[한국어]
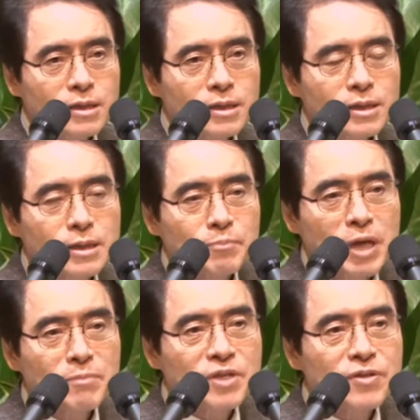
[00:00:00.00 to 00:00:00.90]
이
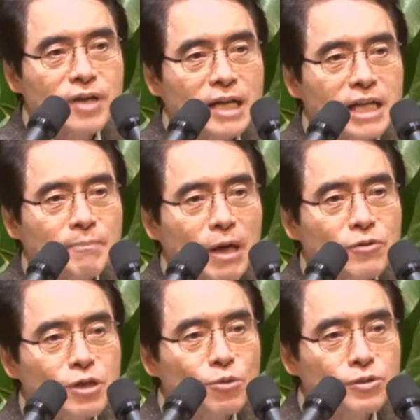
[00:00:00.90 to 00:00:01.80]
뱀이 싫어하는 게 바로
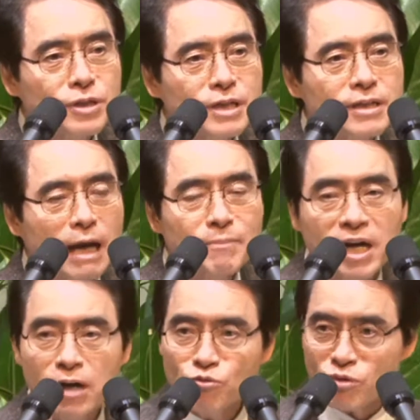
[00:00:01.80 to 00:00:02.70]
니코틴 이 담배
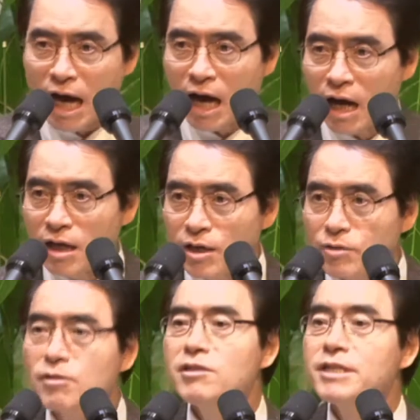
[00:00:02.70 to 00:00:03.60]
가루구나.
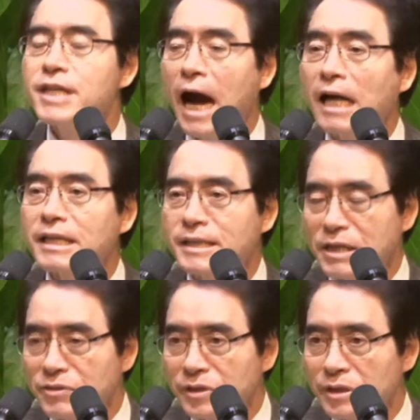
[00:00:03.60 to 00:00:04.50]
그걸 이제 알게 된
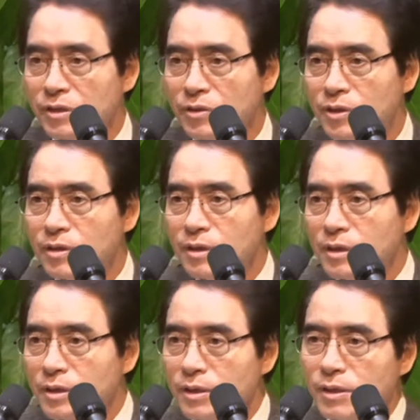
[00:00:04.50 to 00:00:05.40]
거예요.
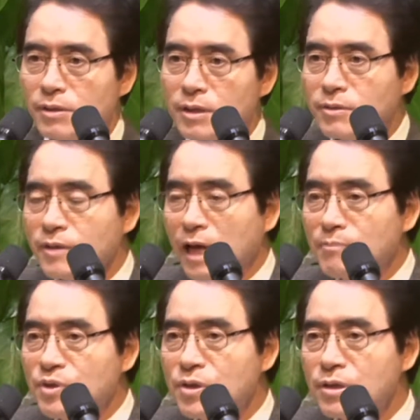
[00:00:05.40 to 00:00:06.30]
그래서
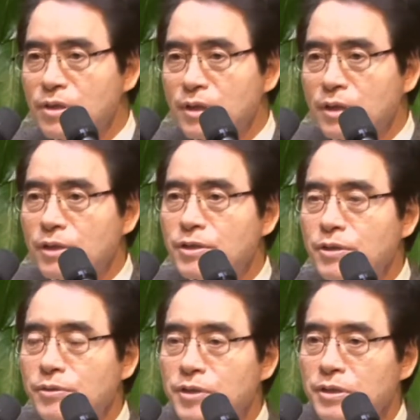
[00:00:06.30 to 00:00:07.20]
사람들이 이제
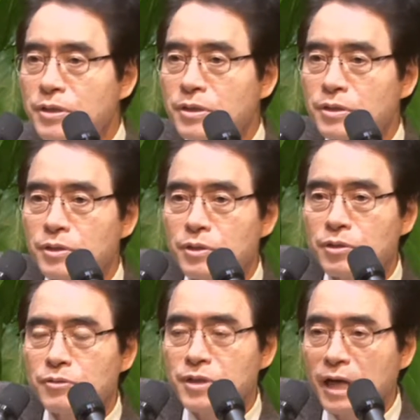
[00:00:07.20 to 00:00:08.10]
어디
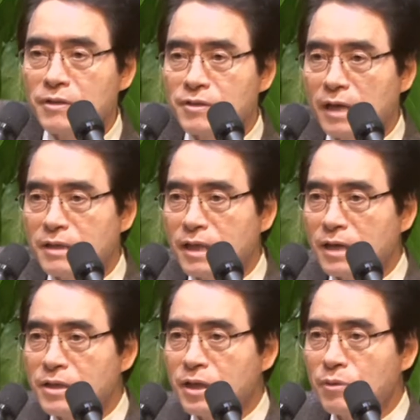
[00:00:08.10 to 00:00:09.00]
들어가도잘 때나
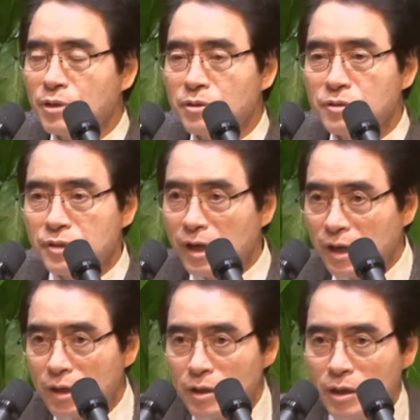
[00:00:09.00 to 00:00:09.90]
이렇게 그럴 때